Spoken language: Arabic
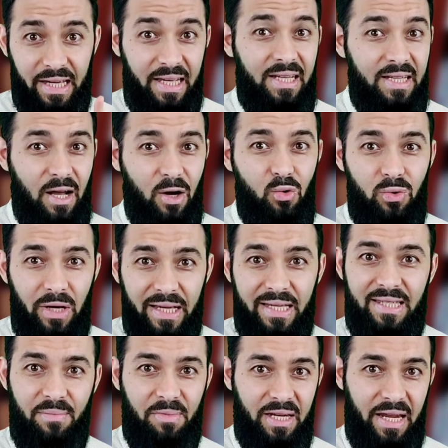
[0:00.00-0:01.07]
إنه
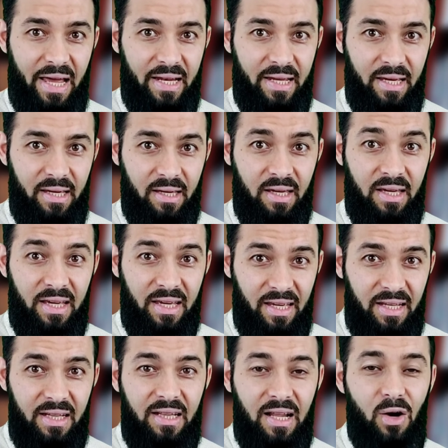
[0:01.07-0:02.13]
ليس من أهلك
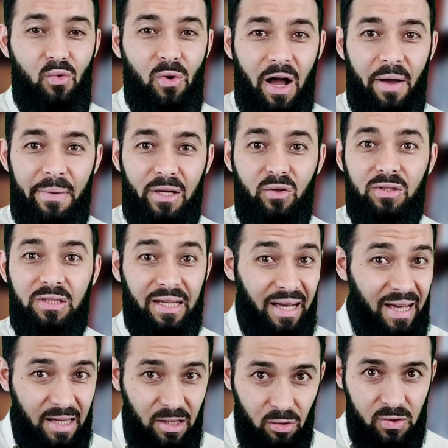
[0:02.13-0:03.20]
إنه عمل
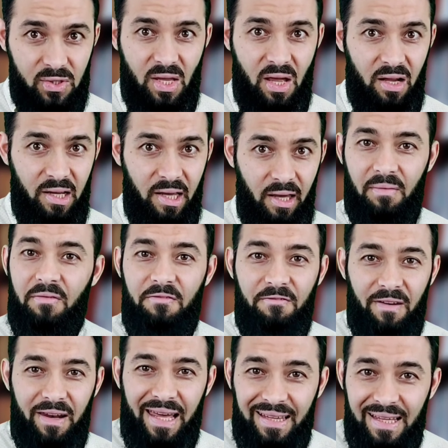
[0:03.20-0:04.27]
غير صالح
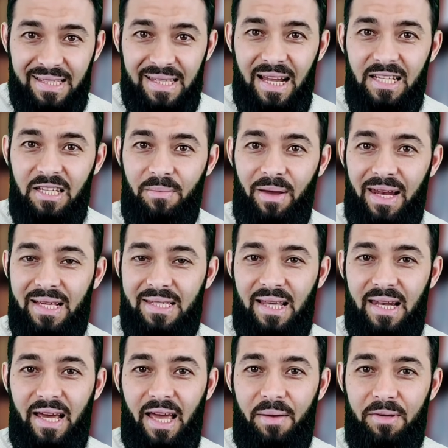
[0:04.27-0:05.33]
فلا تسألني ما
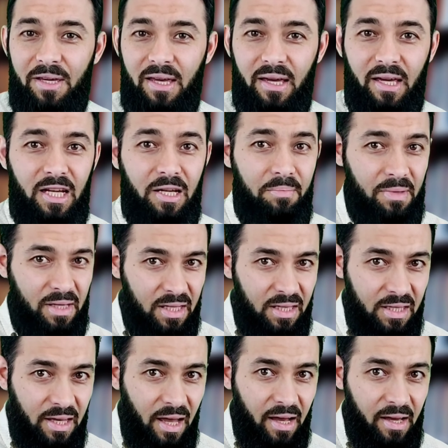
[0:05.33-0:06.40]
ليس لك به علم
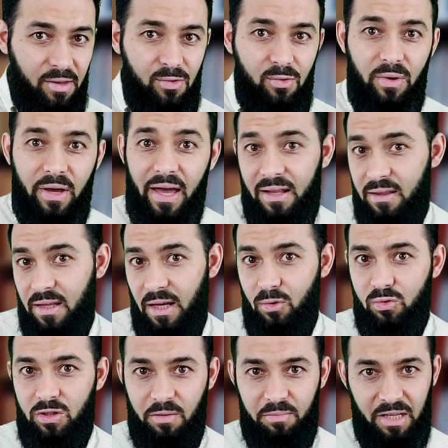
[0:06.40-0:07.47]
إني أعظك أن
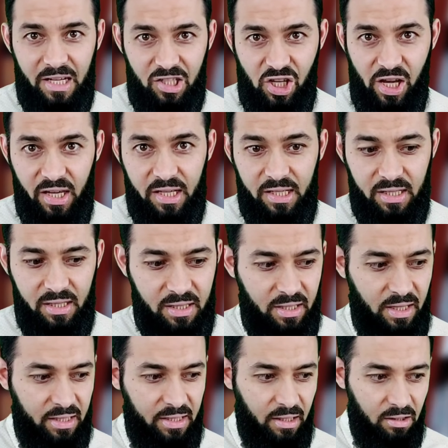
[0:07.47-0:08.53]
تكون من الجاهلين
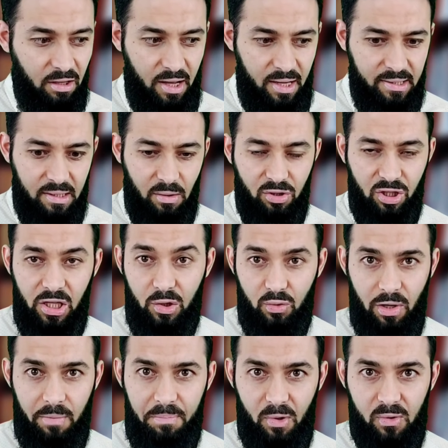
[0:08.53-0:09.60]
يعني الله عز وجل
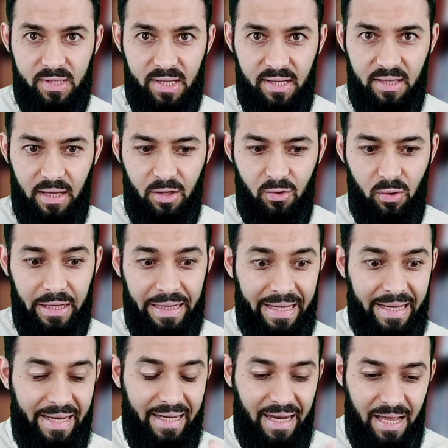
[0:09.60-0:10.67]
ينبه سيدنا نوح
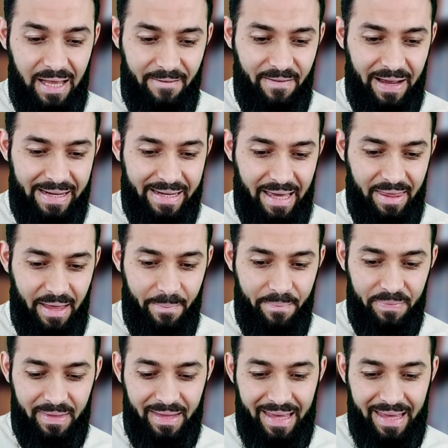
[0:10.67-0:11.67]
لا تفعل كذا